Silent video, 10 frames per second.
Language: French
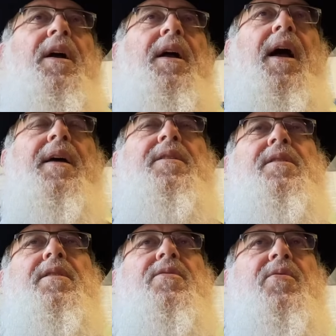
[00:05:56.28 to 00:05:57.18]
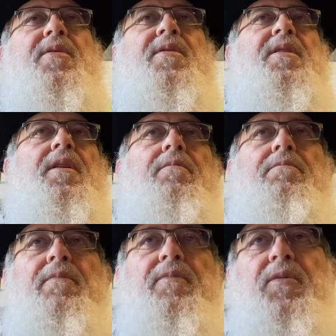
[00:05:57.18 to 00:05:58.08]
a dit ceci,
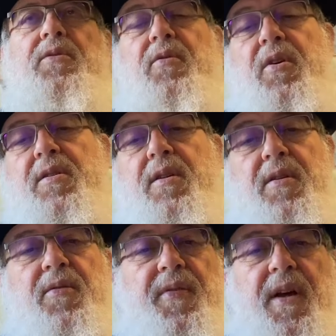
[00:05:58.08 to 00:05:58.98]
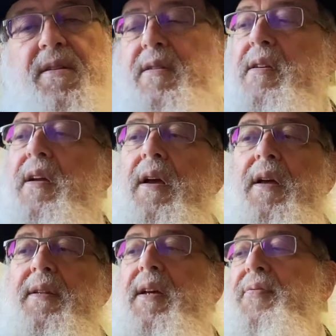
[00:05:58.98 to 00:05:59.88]
c'est vrai que c'était une phrase
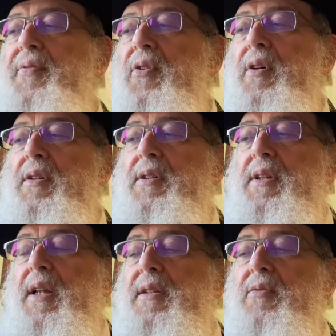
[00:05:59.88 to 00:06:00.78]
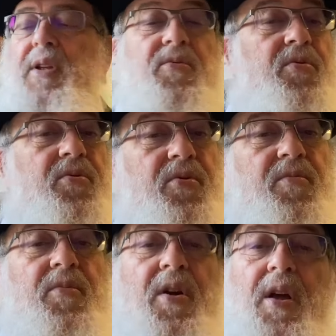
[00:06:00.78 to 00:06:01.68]
très forte, il a dit on a
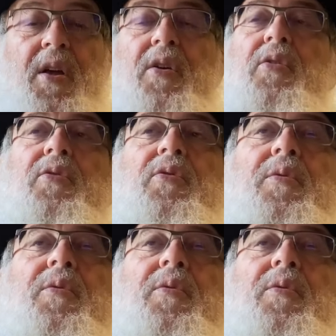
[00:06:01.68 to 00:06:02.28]
coutume de